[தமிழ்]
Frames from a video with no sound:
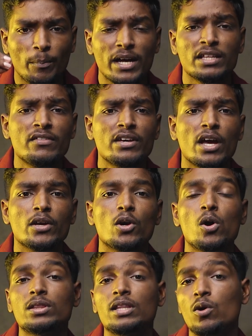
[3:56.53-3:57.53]

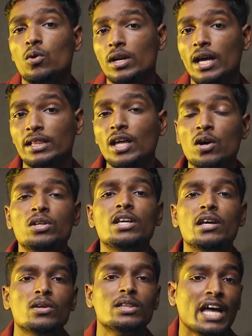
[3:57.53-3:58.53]
பதவியையும் தங்களுடைய
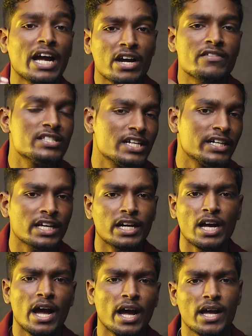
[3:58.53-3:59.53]
தகுதியையும் தக்க வச்சுக்கிட்டு
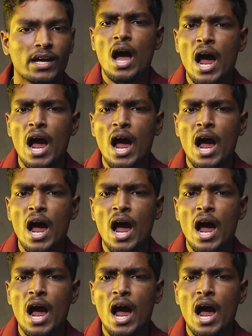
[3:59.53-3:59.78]
இருக்காங்க